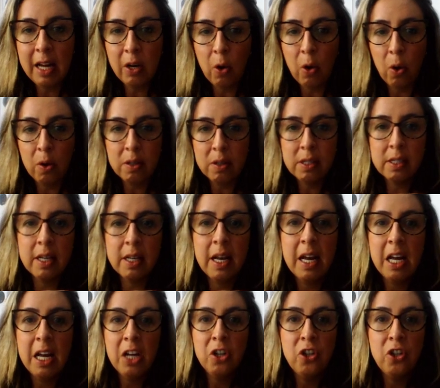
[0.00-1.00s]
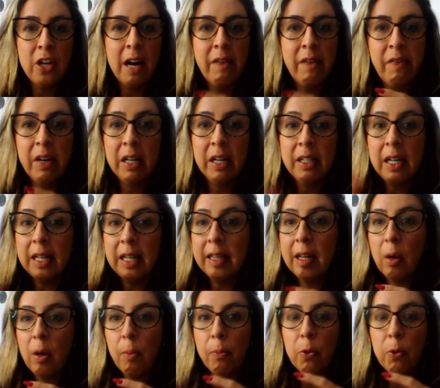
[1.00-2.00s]
nós já falando
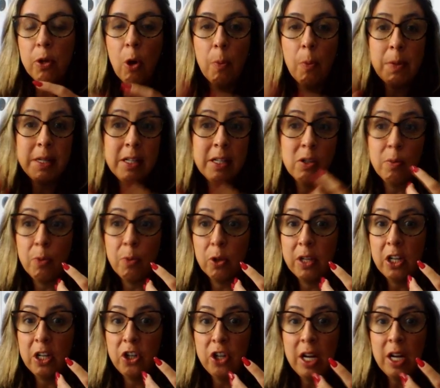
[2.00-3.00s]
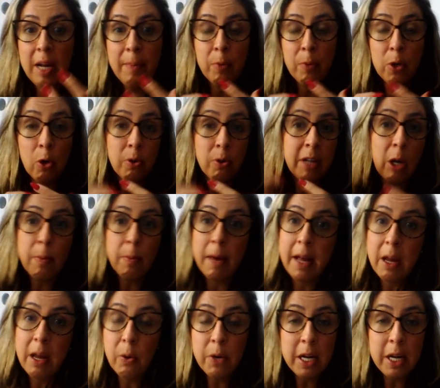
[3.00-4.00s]
então, porque eu preciso proteger, porque eu tenho uma
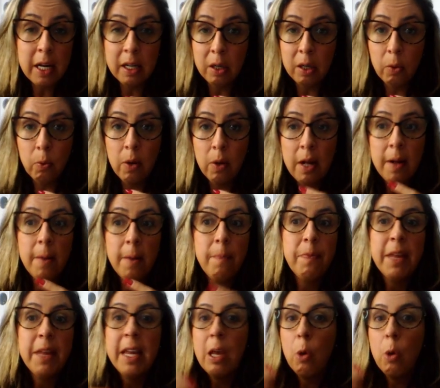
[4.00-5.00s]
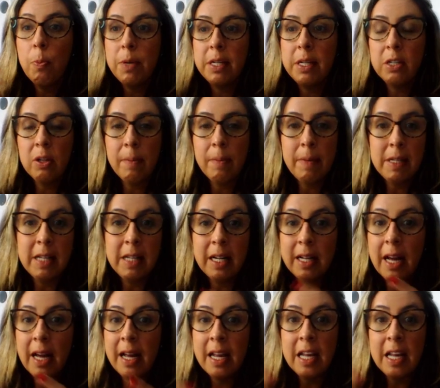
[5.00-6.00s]
reunião e eu preciso
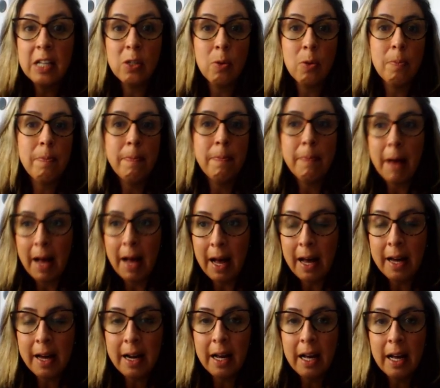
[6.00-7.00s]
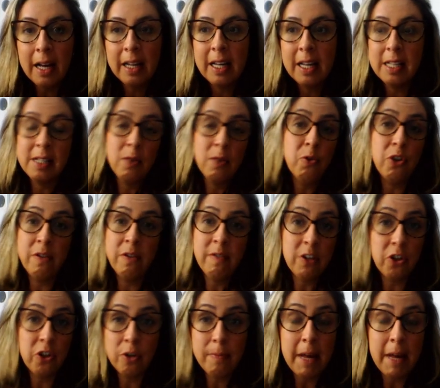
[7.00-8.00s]
apresentar isso para a questão de
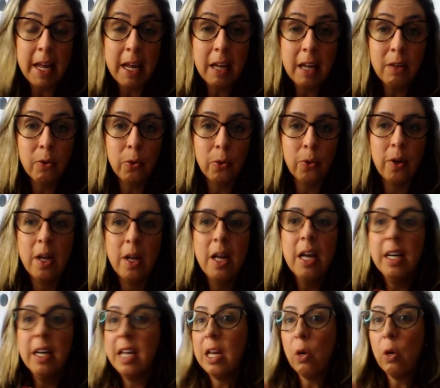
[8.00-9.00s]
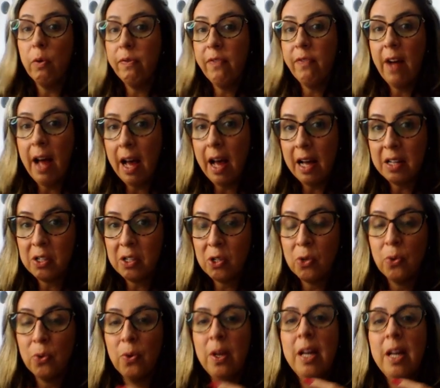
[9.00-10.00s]
investimento. O que, que eu
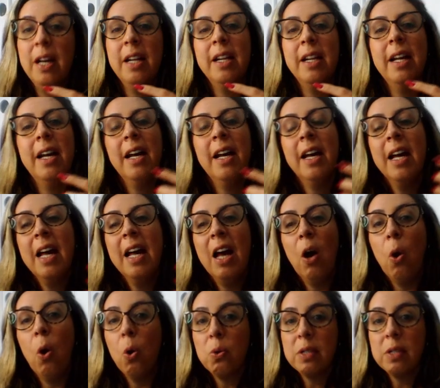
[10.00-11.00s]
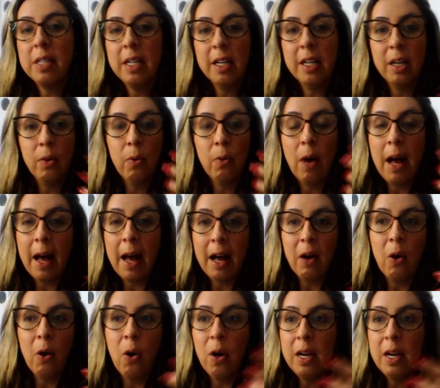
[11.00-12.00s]
faço, né? Ou se não, ah,
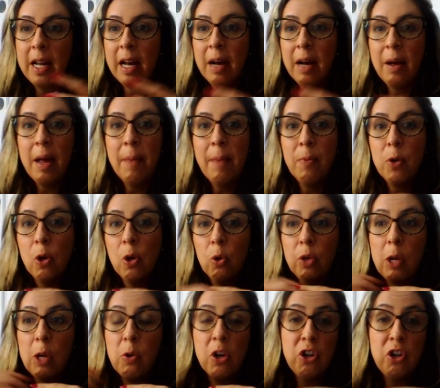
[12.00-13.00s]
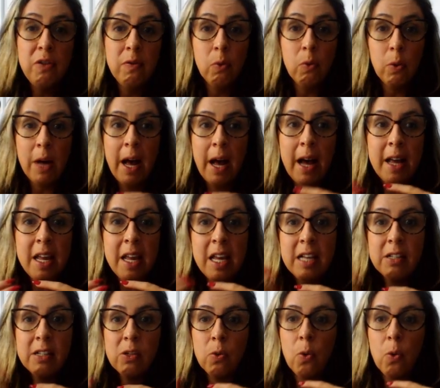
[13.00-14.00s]
olha, é porque eu tenho que divulgar
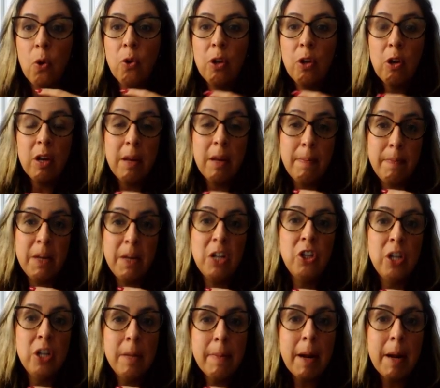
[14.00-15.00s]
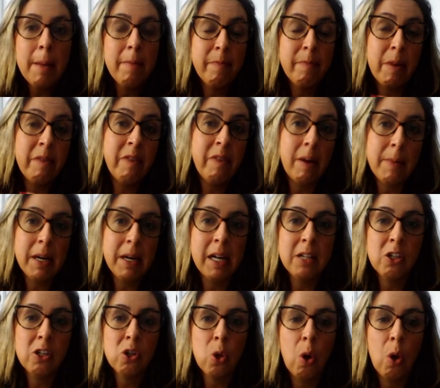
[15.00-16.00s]
isso, eu tenho que pedir para a fábrica
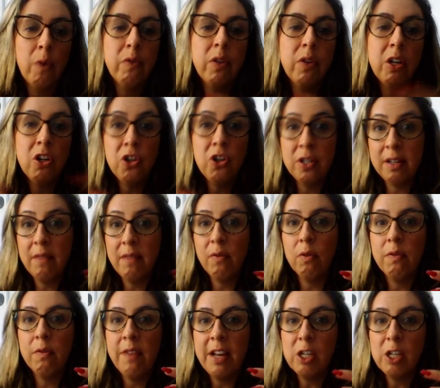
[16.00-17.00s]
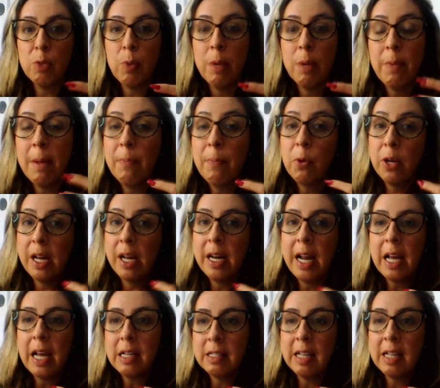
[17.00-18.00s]
de software desenvolver isso para mim, porque
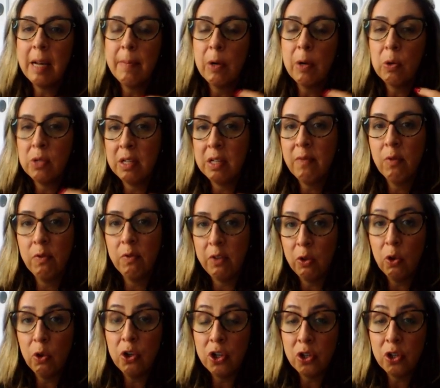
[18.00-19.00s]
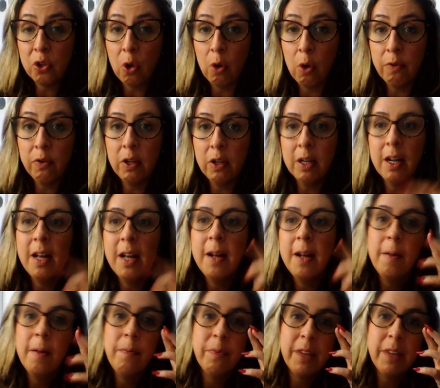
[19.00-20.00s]
nem sempre é o desenvolvedor de software
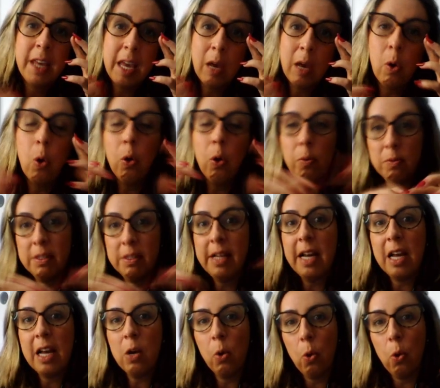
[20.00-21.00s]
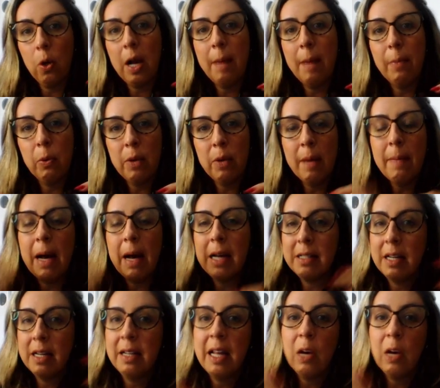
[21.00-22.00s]
que consegue colocar a mão na
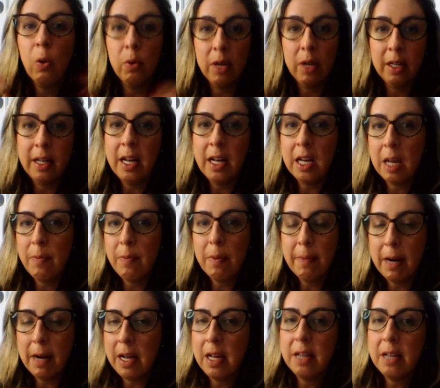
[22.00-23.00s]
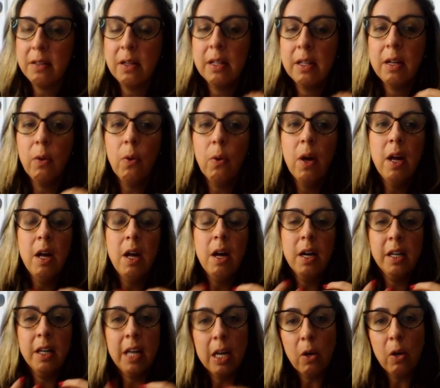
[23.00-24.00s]
massa, ele tem que contratar a equipe para isso. Então, o
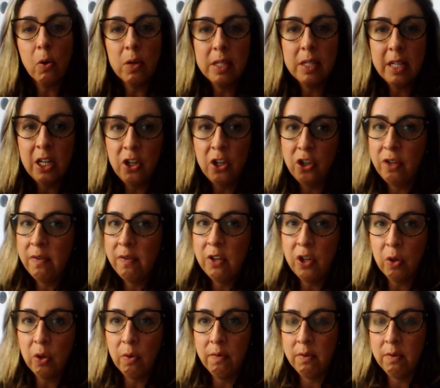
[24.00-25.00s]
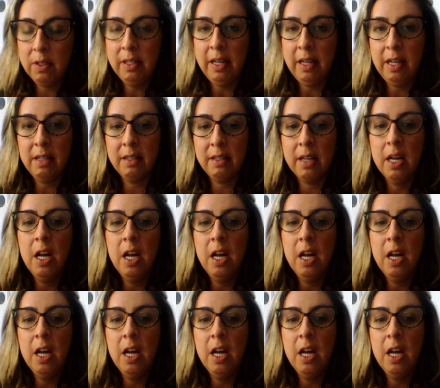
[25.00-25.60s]
que, que eu gostaria de dividir com vocês?